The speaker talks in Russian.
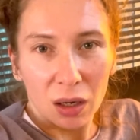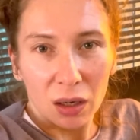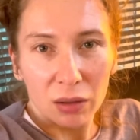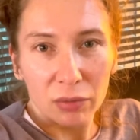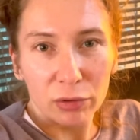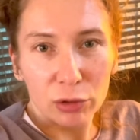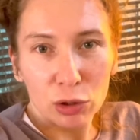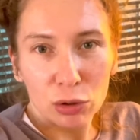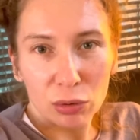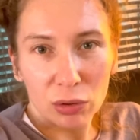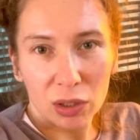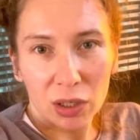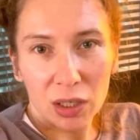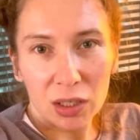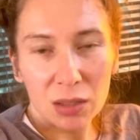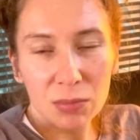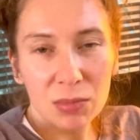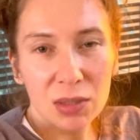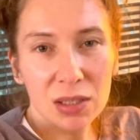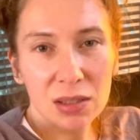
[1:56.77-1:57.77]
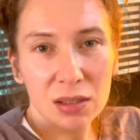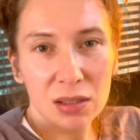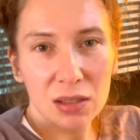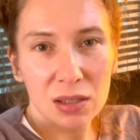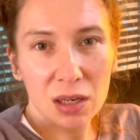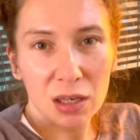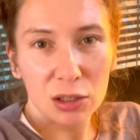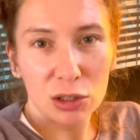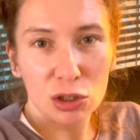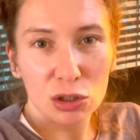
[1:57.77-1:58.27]
в итоге они мне
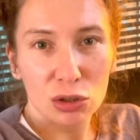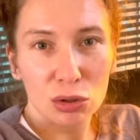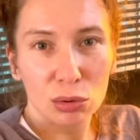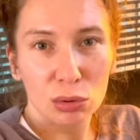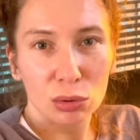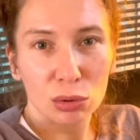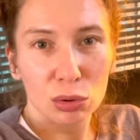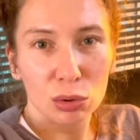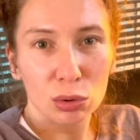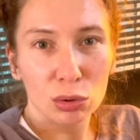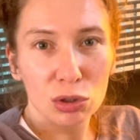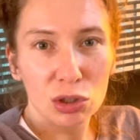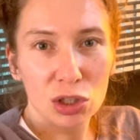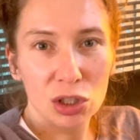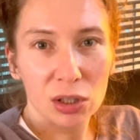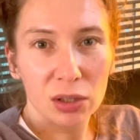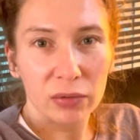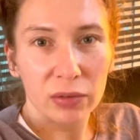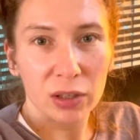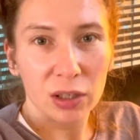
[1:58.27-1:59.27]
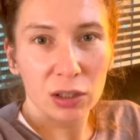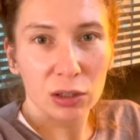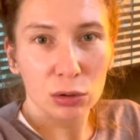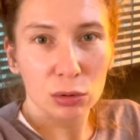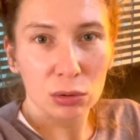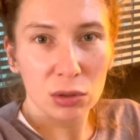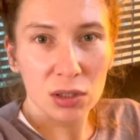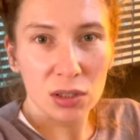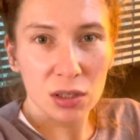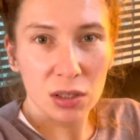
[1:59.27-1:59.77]
сказали, что тот человек,
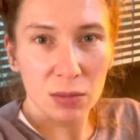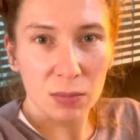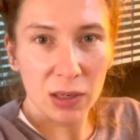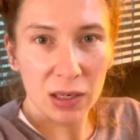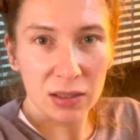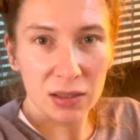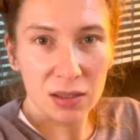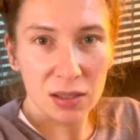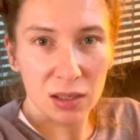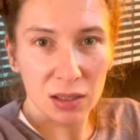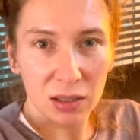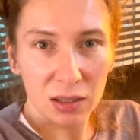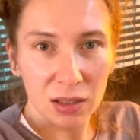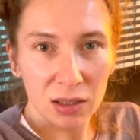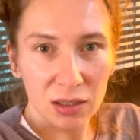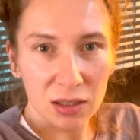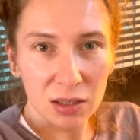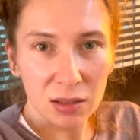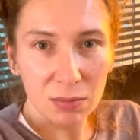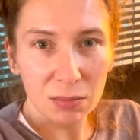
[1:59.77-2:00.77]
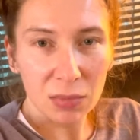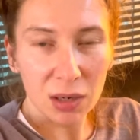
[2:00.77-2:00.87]
который занимается этим,